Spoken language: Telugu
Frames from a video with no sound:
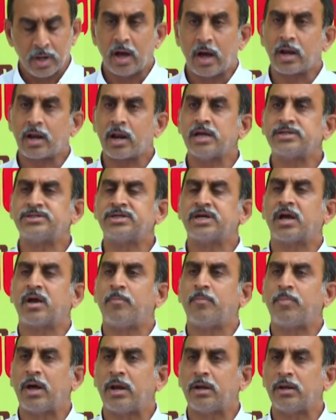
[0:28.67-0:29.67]
అరాచక
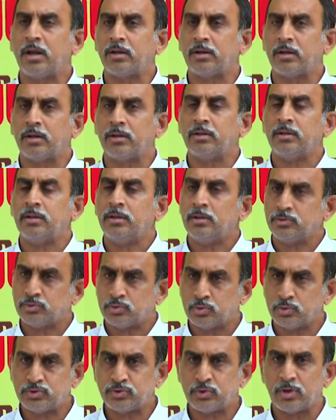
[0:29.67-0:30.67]
పాలన
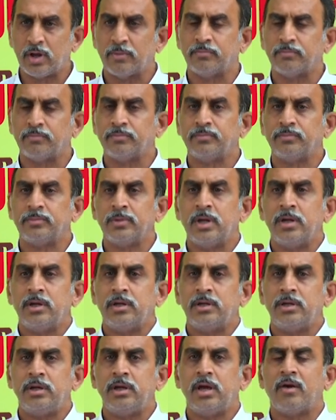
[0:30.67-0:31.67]
చూస్తున్నాం
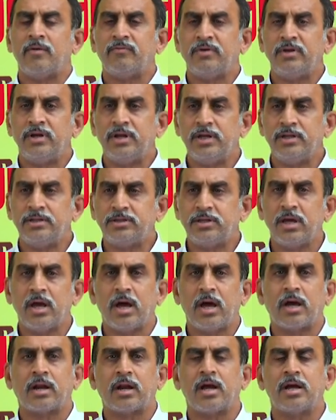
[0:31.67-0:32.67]
ఈ అవినీతి
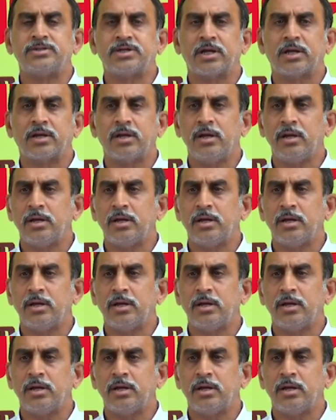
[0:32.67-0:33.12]
అరాచక